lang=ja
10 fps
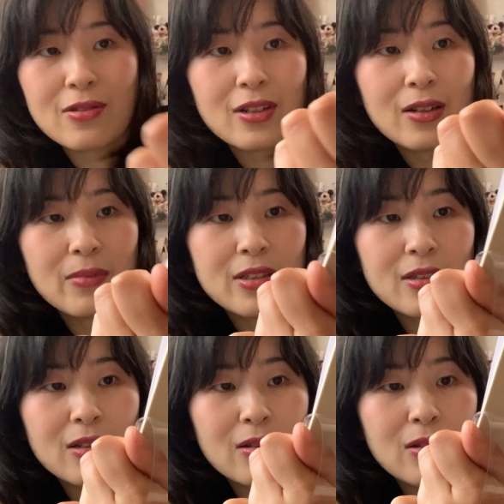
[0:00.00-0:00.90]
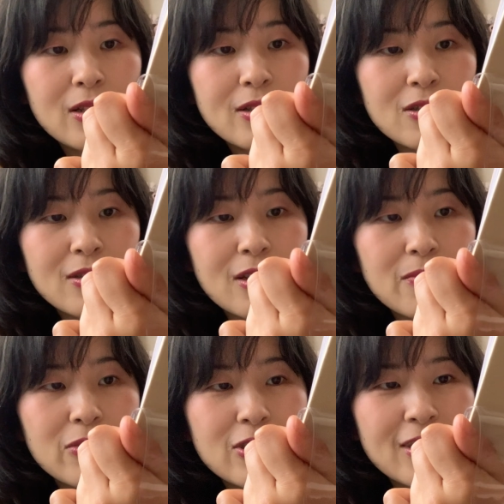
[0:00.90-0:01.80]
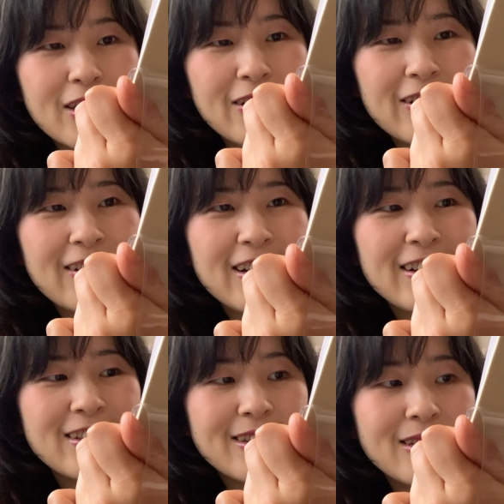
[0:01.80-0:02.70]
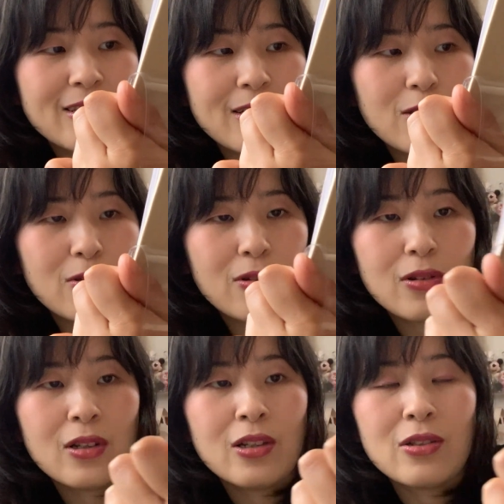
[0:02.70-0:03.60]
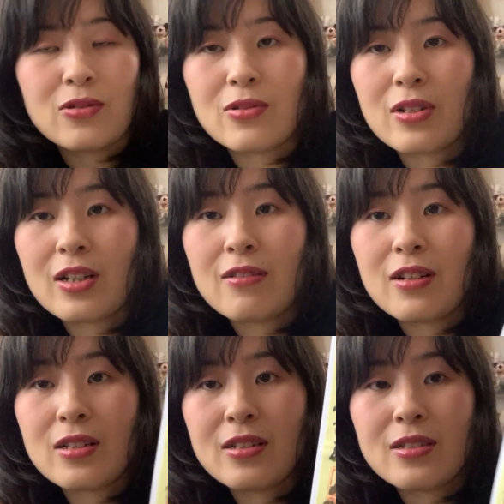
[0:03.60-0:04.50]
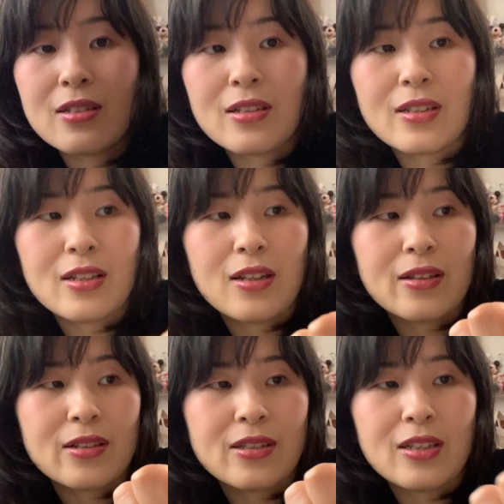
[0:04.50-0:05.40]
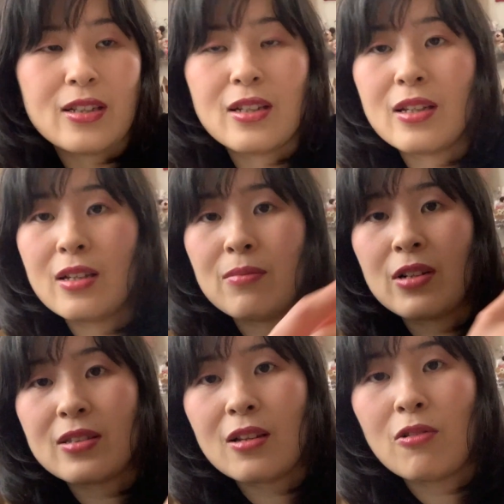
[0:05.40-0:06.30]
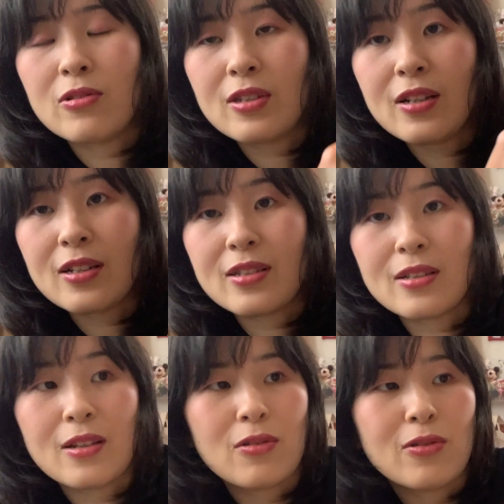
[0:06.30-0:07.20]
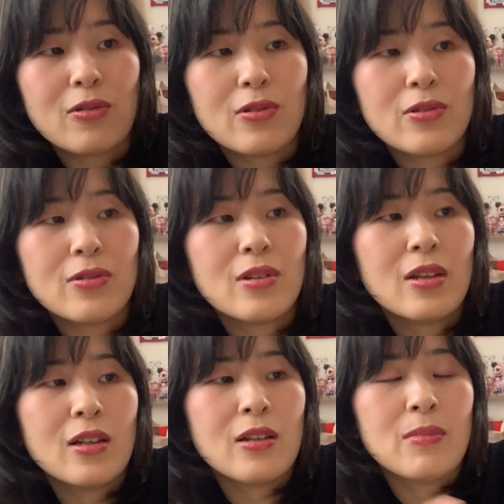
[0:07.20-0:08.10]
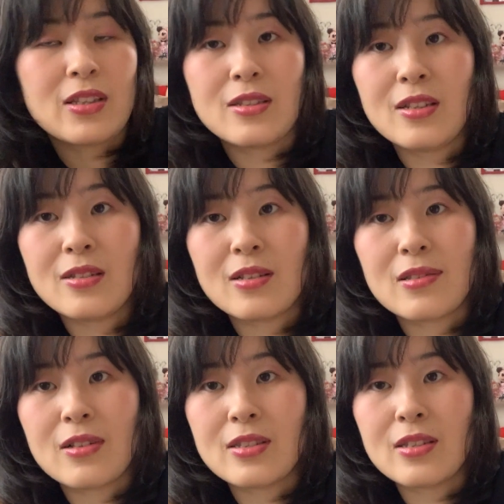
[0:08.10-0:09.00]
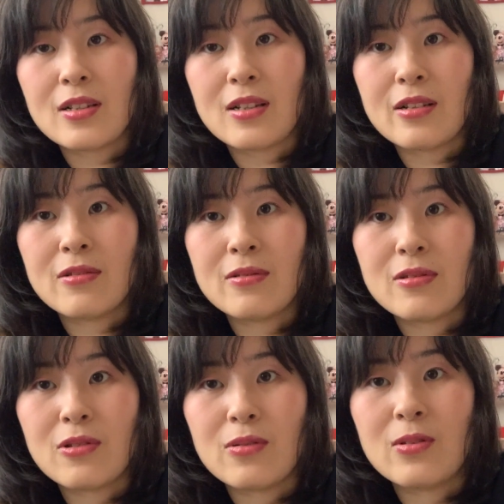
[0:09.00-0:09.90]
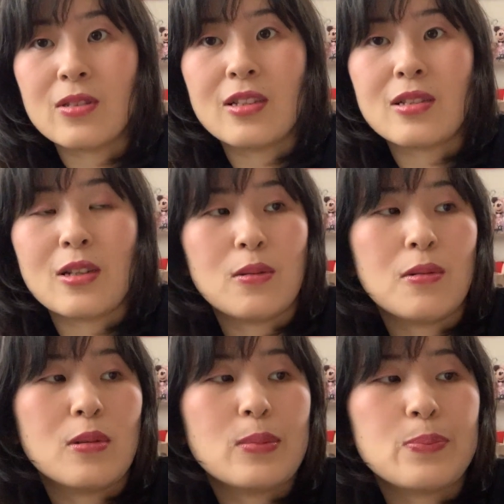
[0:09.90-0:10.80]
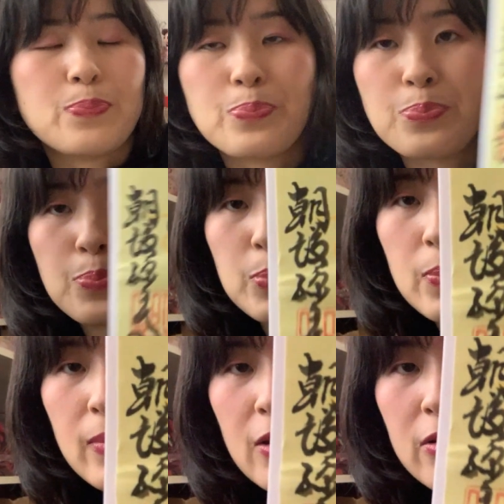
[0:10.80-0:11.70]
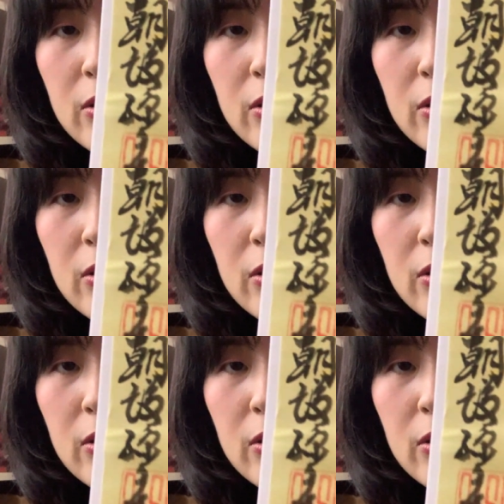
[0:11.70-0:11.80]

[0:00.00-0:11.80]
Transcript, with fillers: つがめっ印刷物なのかわからないんですけどすごい可愛いし綺麗だし、まお寺って結構こういうまた神社とは違うと思うんですけどこの